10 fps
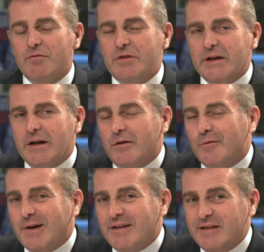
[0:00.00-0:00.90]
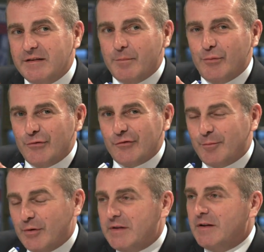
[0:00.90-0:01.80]
vous diriez que le Brexit est plus
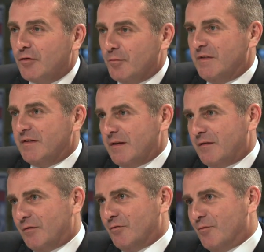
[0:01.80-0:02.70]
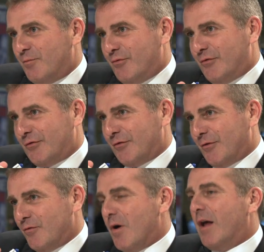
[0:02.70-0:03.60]
politique que business ou, plus,
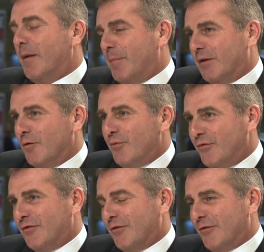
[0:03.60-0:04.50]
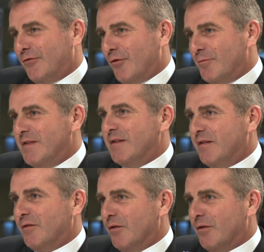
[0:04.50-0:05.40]
euh, ou a un impact plus euh, sur le
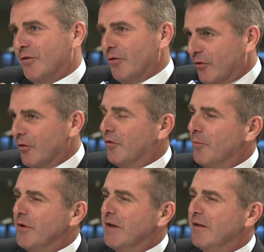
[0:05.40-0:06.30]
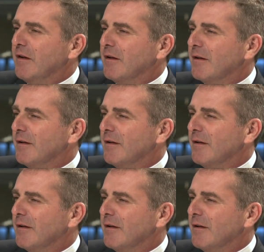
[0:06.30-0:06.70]
business que, politique